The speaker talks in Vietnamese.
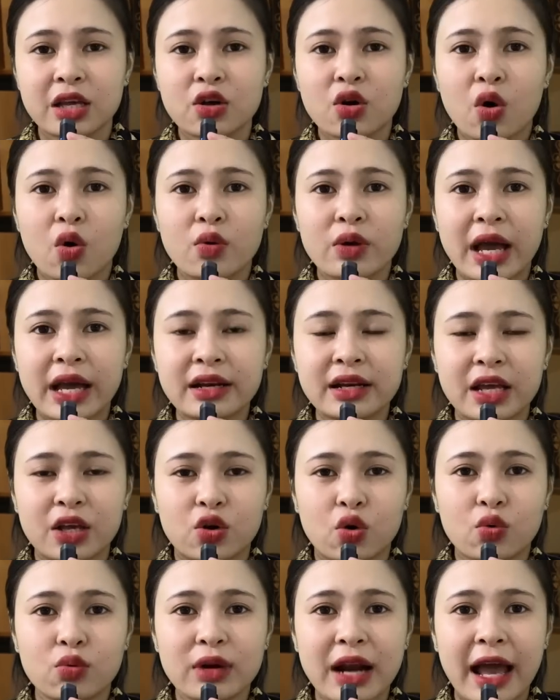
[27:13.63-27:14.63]
Cái cô gái
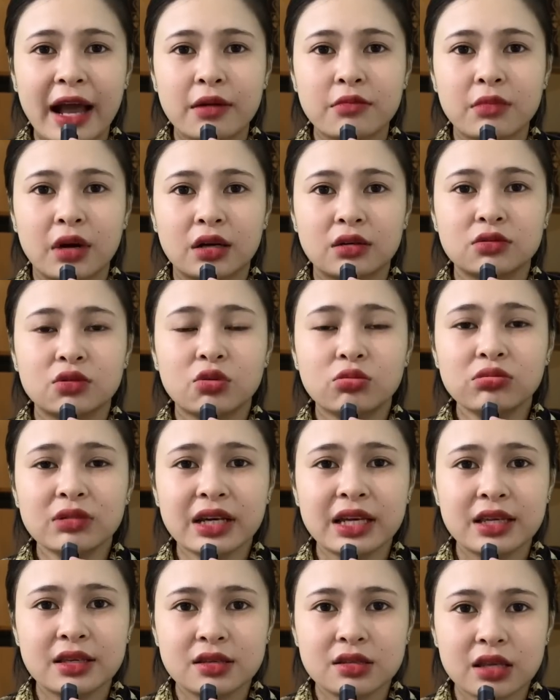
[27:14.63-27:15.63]
này cũng đang bận đúng
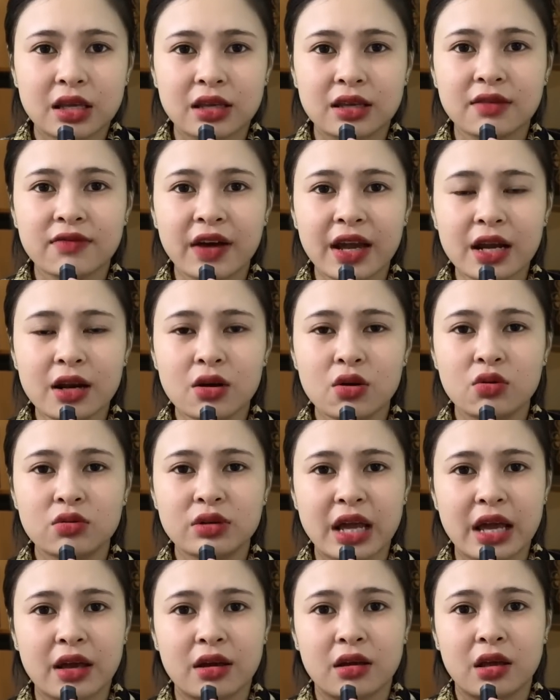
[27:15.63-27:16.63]
y xì cái váy
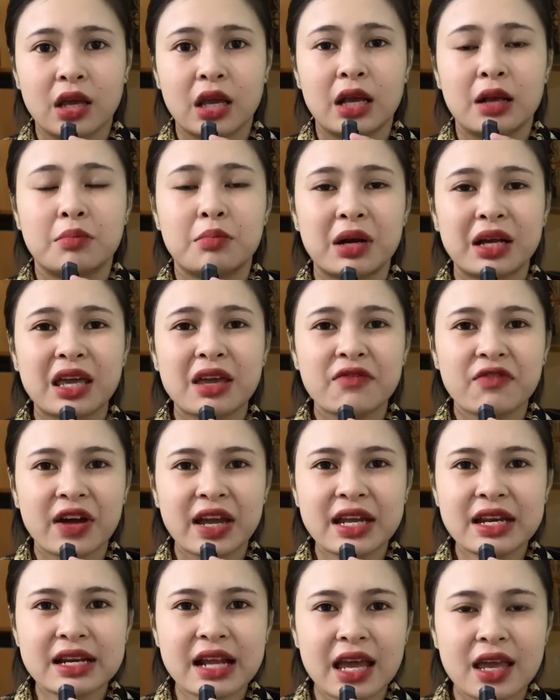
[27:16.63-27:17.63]
luôn nè. Mà cái
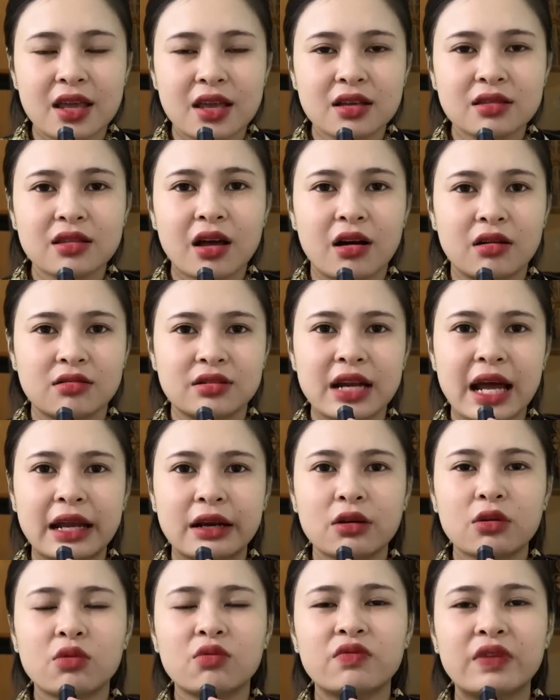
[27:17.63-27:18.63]
váy này thật
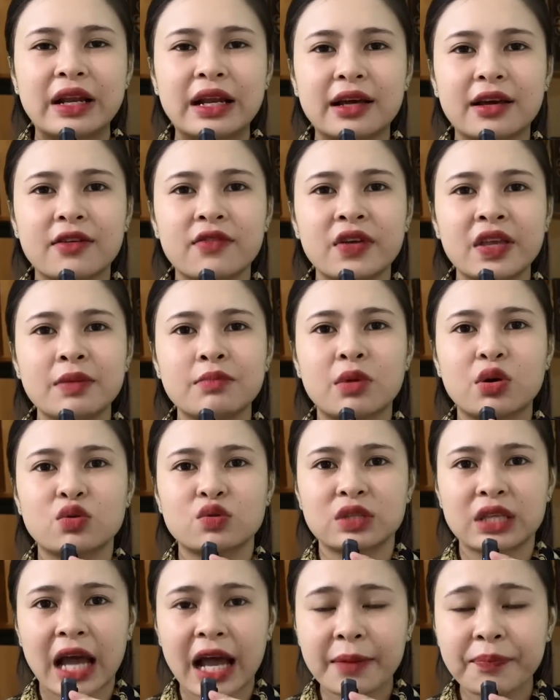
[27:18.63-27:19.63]
ra nó không phải là cái váy
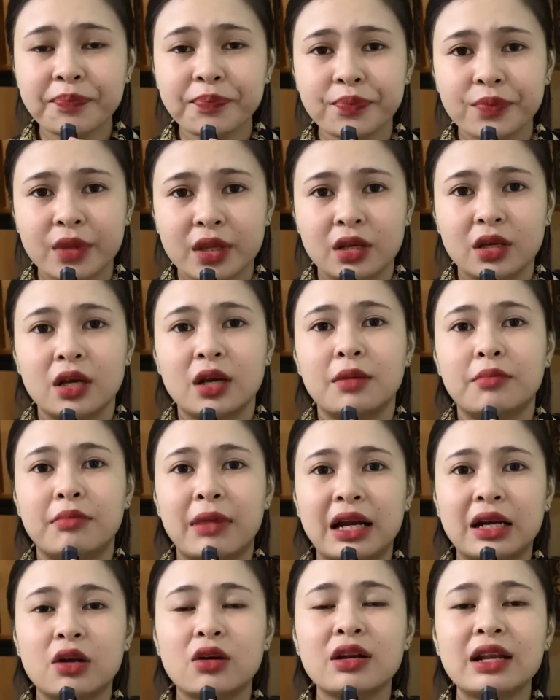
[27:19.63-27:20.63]
màu xám,
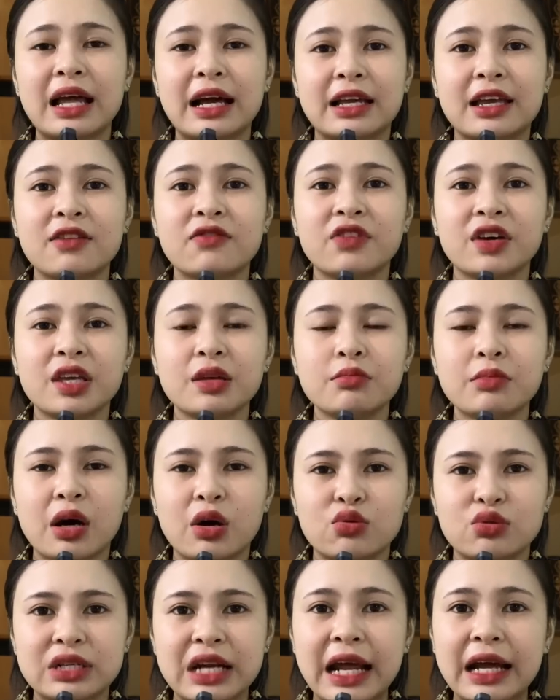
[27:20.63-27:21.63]
mà nó là cái váy
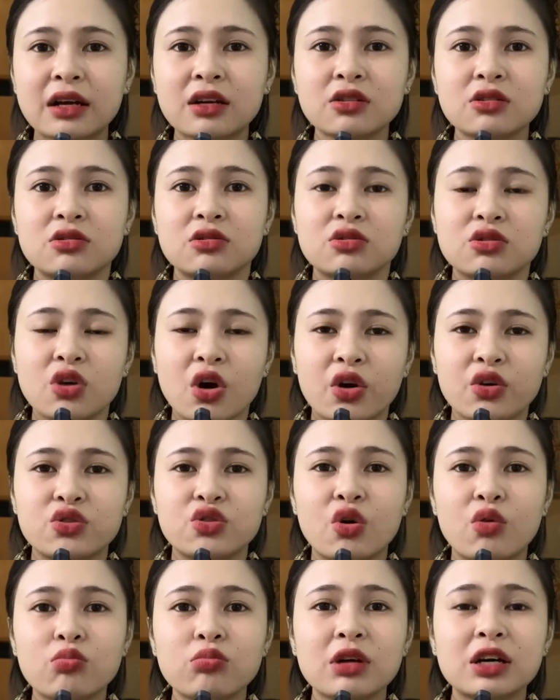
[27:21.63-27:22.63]
màu trắng, do
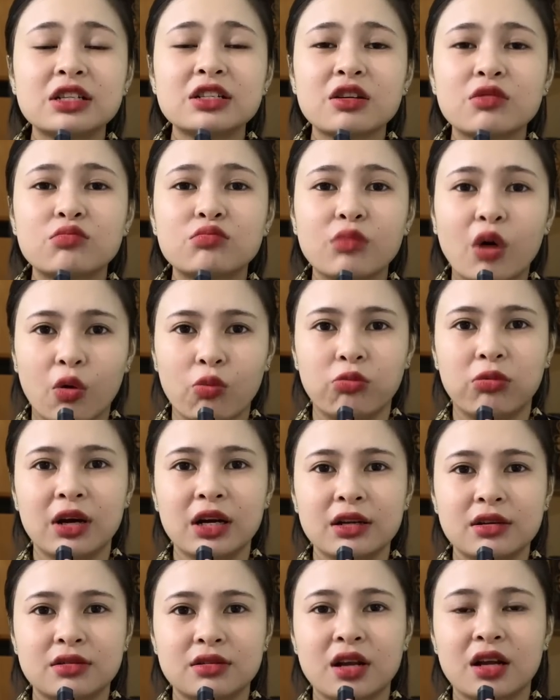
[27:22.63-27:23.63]
nhúng ở trong bụng
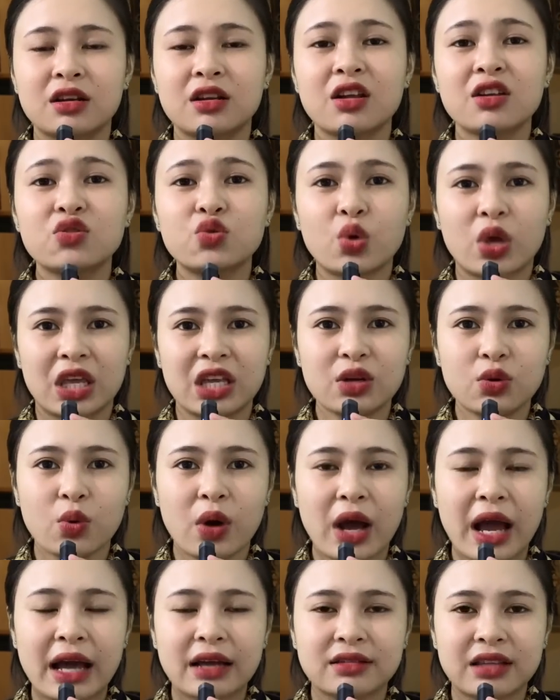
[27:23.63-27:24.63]
nên nó chuyển
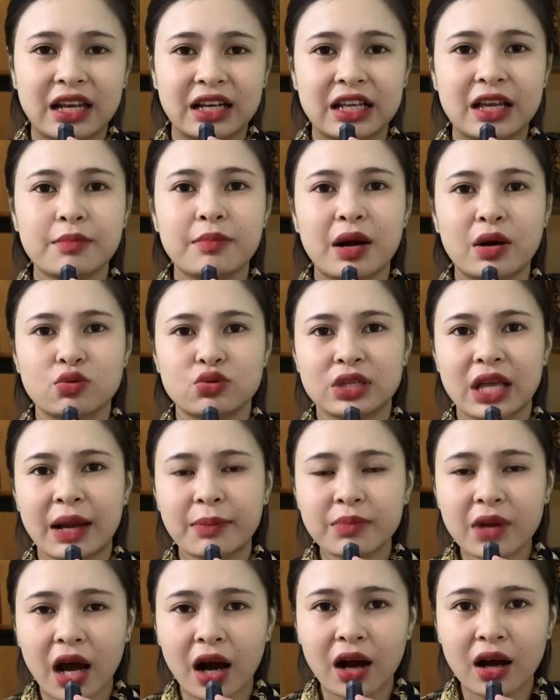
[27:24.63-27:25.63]
qua thành cái màu
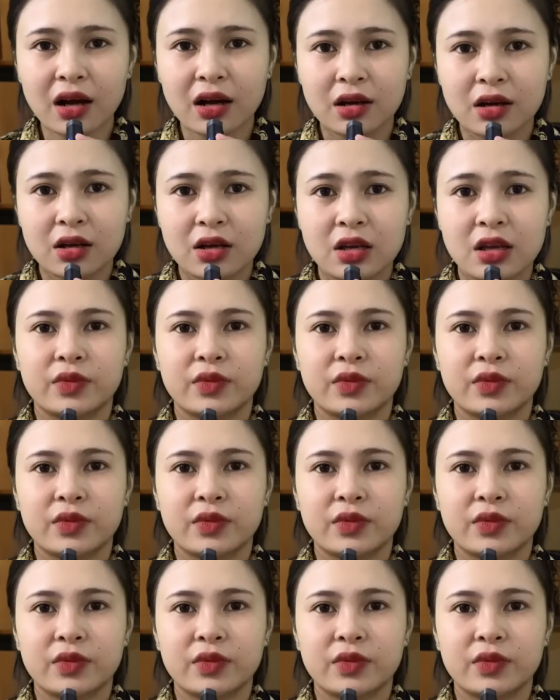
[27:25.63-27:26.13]
xám đó.